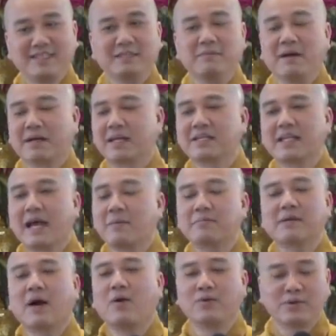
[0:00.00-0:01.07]
nhưng mà cái tham
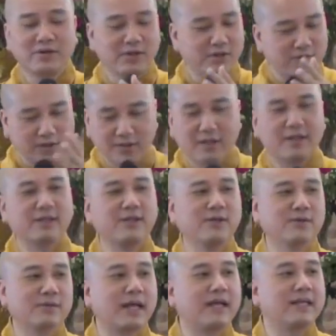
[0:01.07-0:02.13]
cầu thì nó rất là
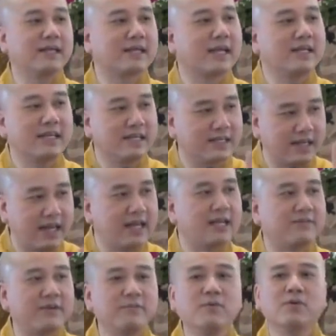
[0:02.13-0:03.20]
nhiều tại vì cái gì rẻ
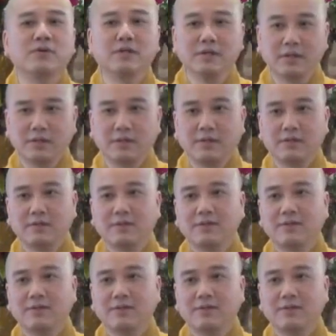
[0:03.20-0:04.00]
là phải mua chứa chứ